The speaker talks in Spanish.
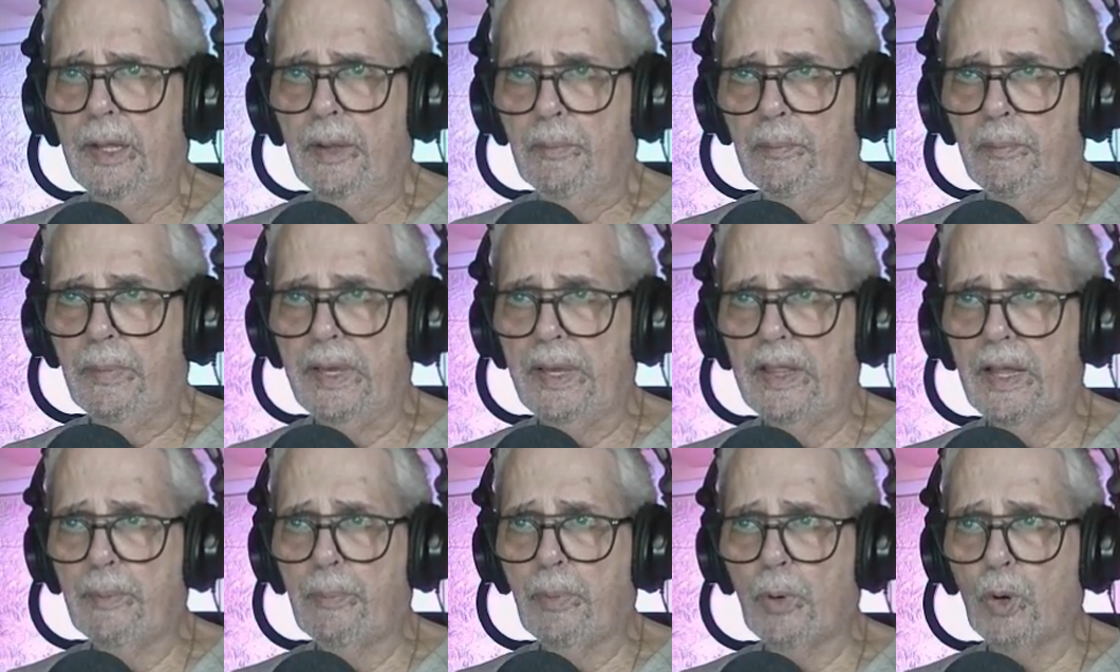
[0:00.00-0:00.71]

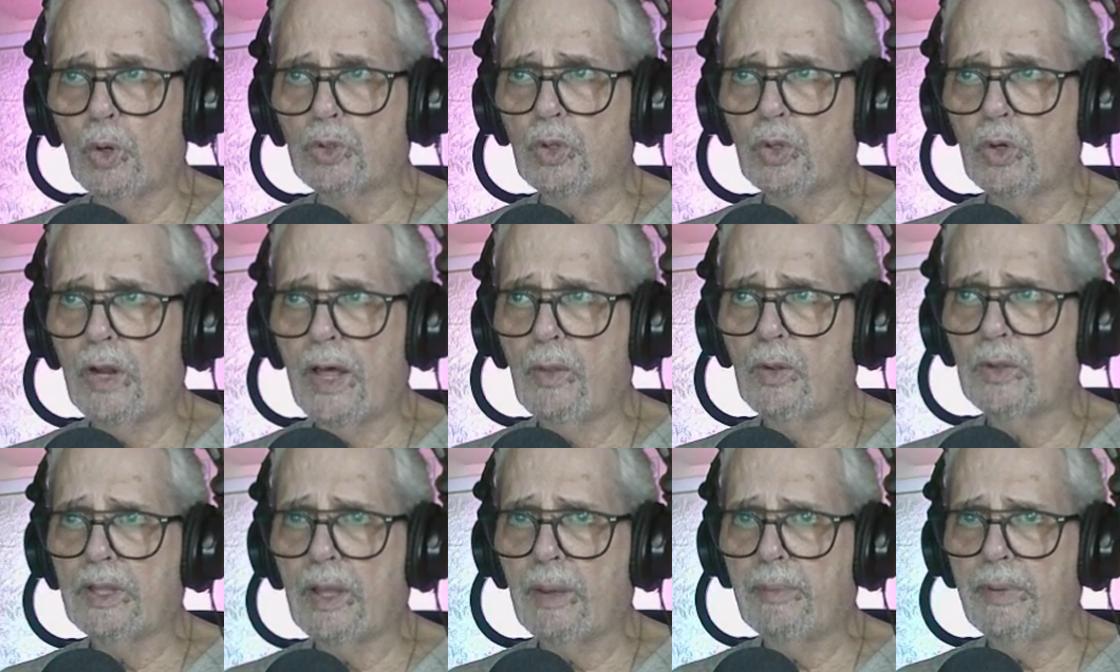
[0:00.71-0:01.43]
Vida, por otro
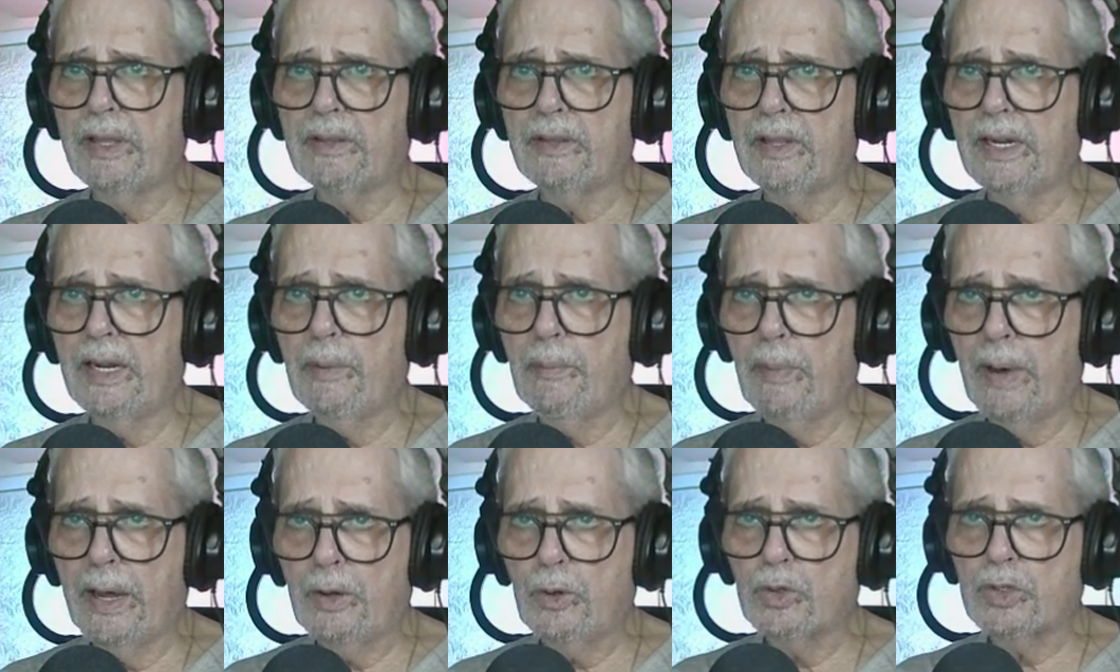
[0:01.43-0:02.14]
lado, también tiene
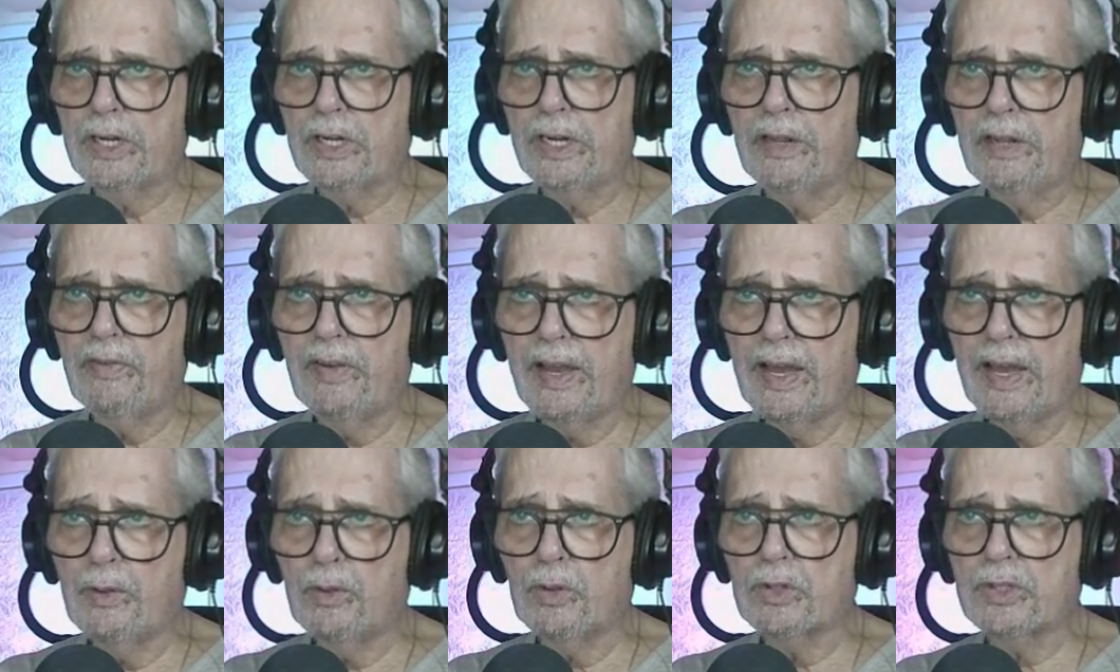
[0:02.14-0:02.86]
varios
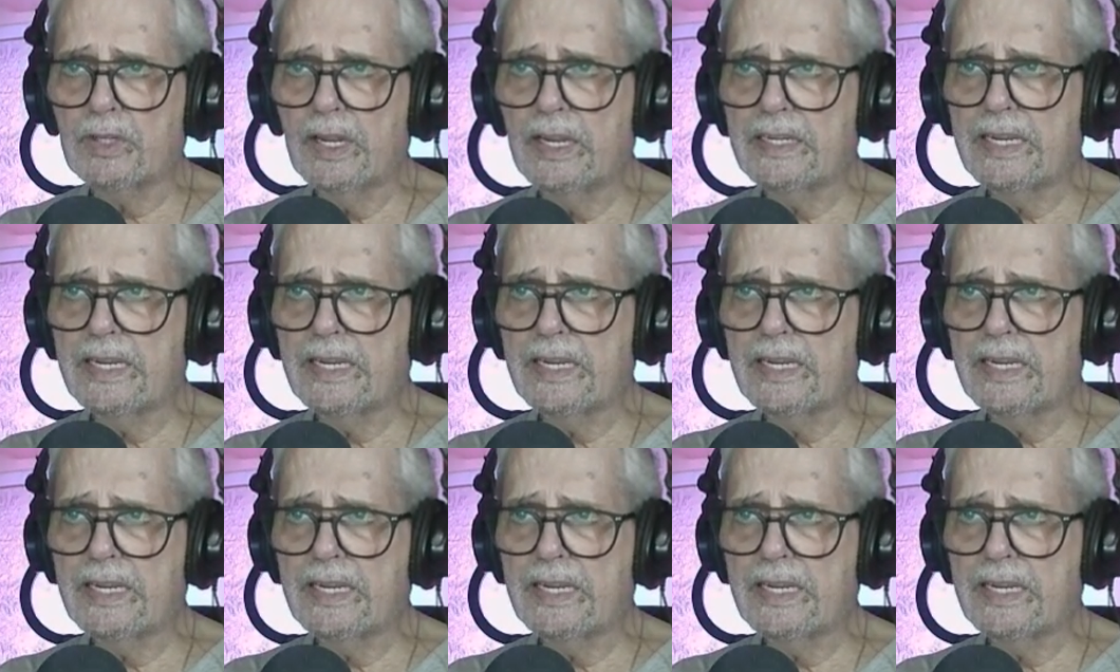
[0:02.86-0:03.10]
significados.